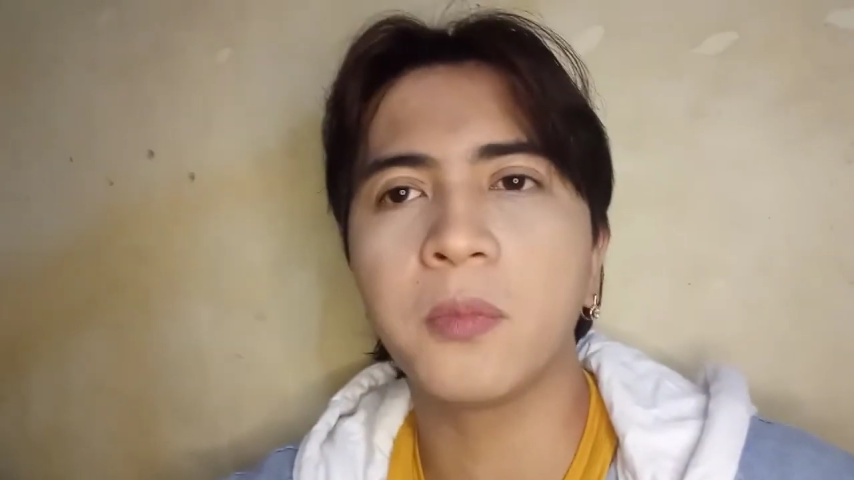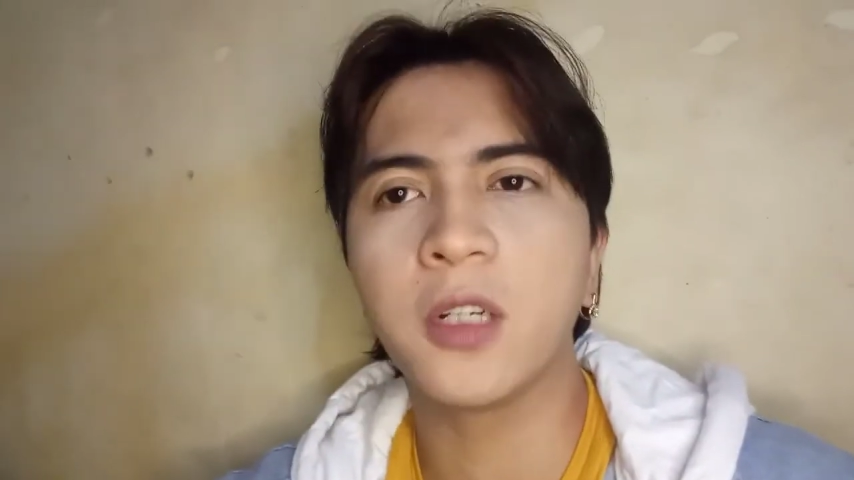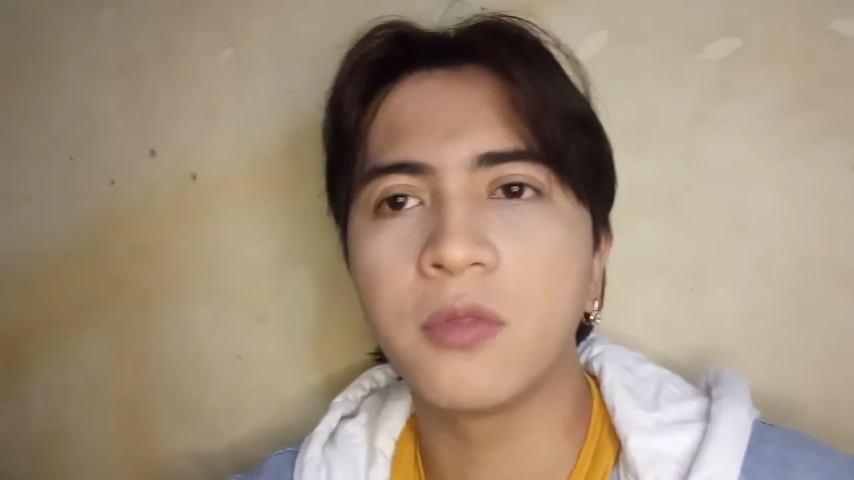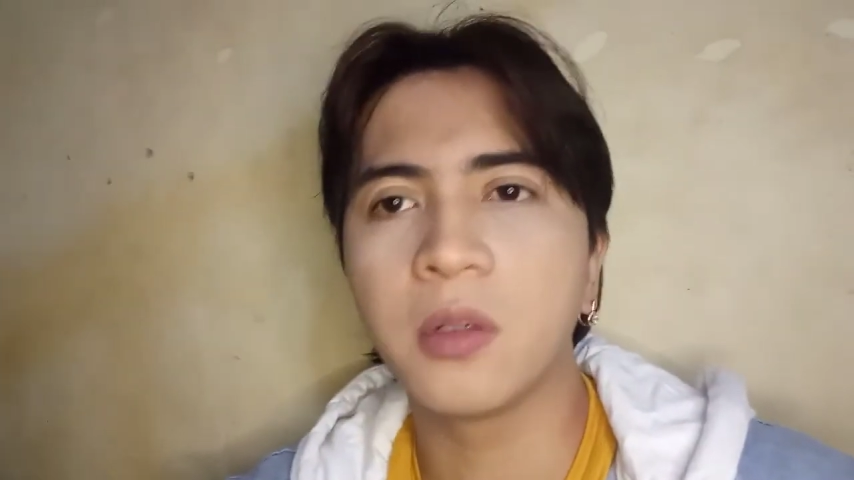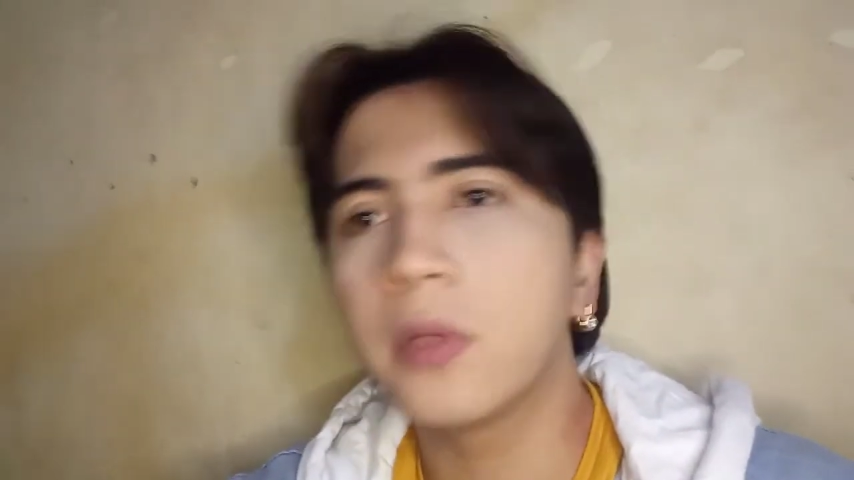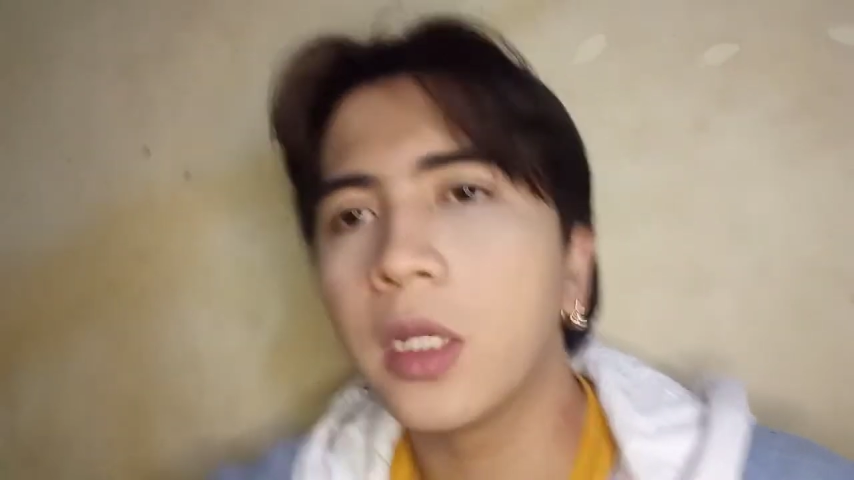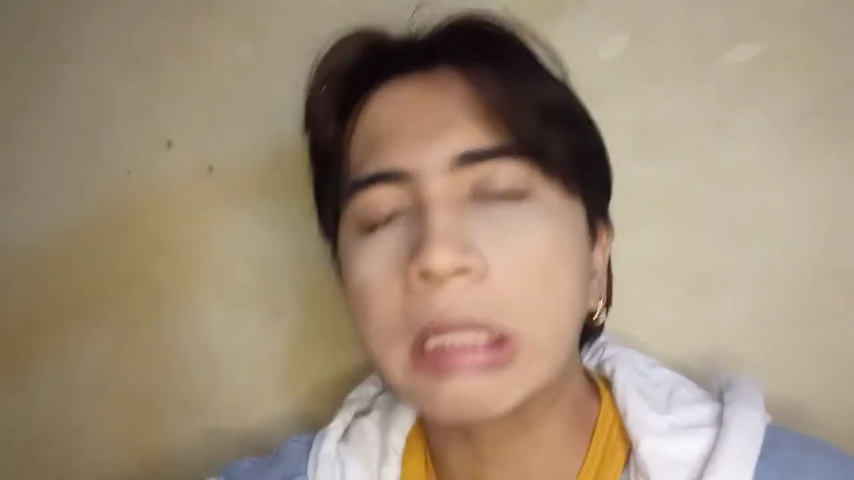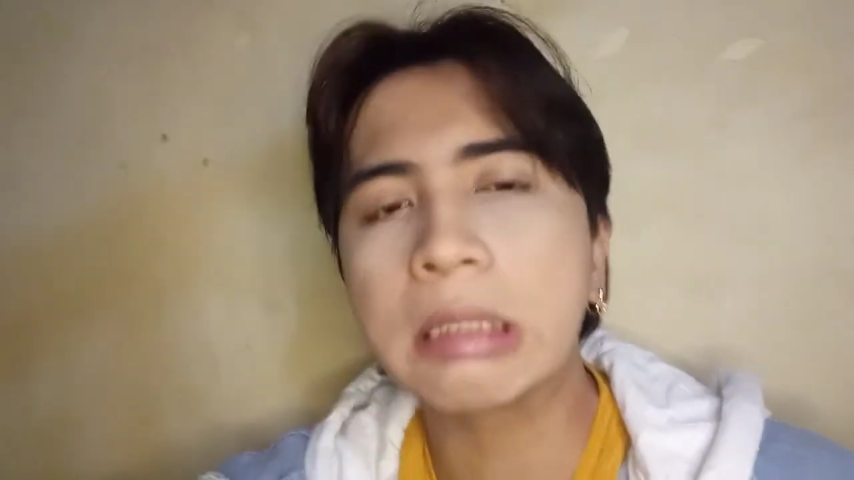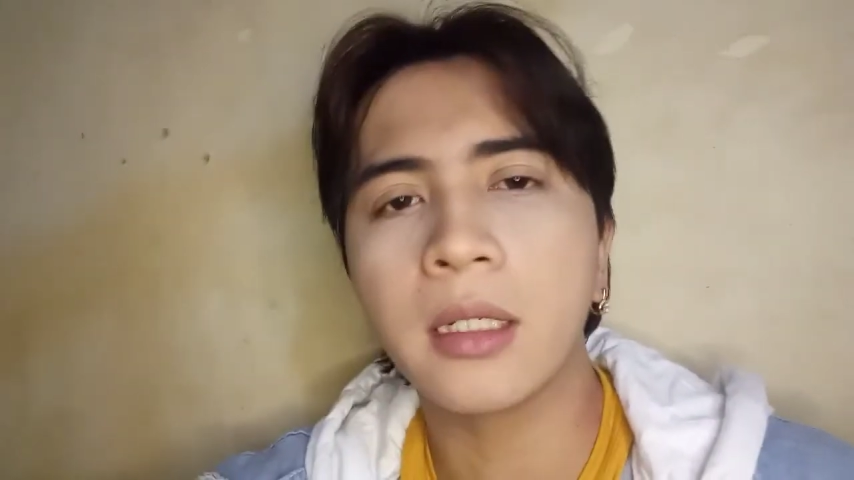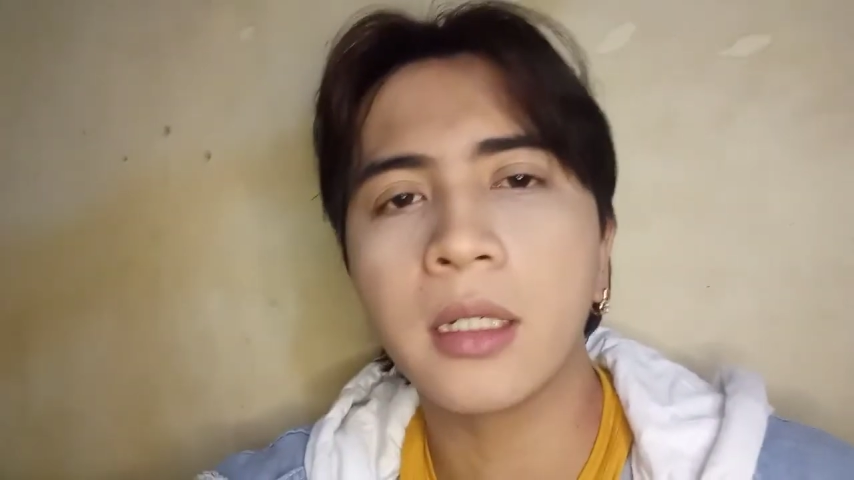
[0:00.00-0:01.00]
pagbablog
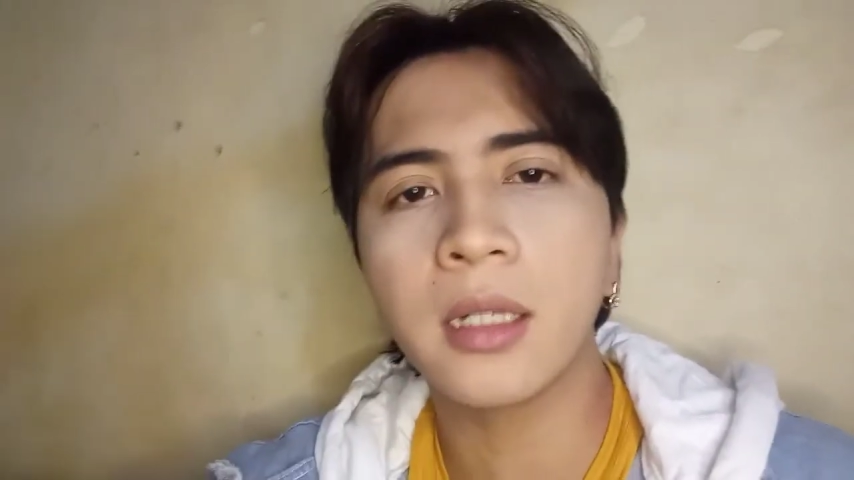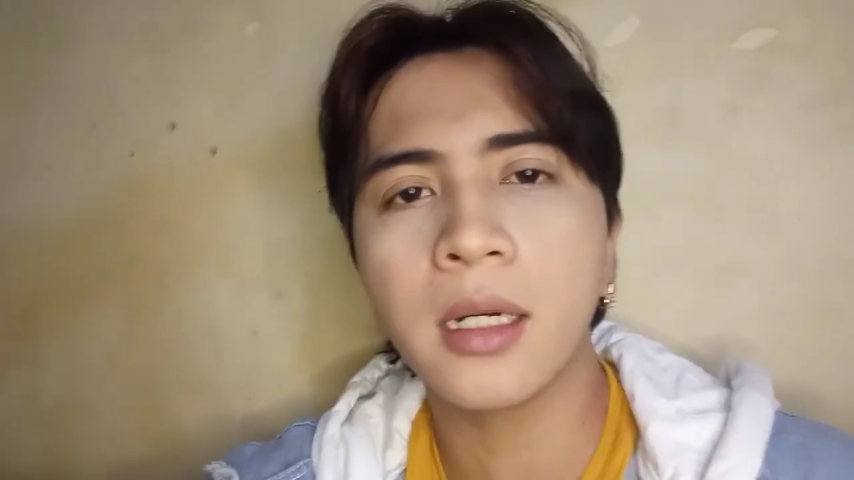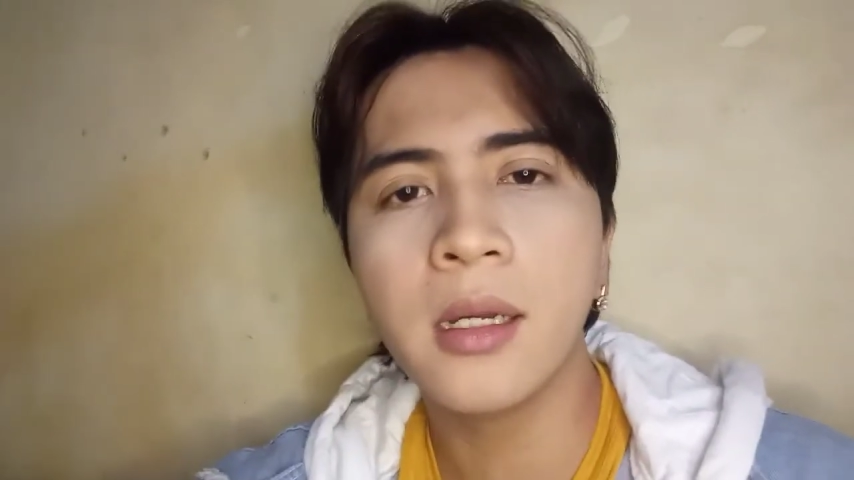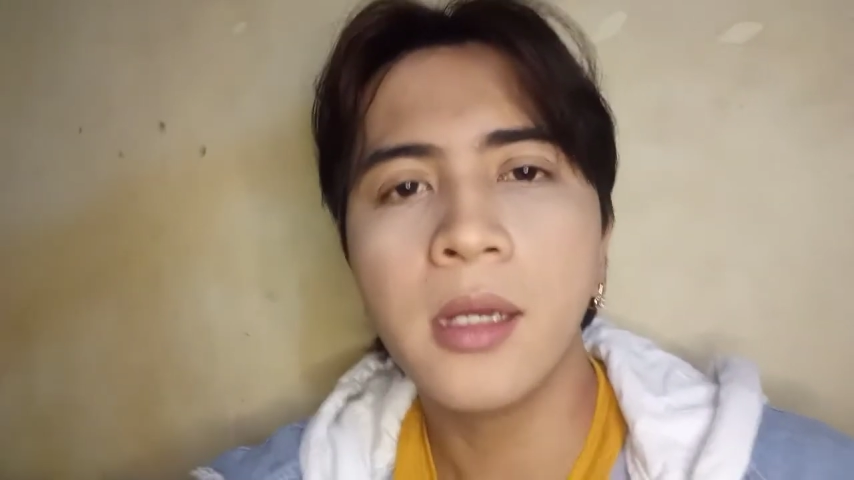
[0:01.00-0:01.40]
talaga.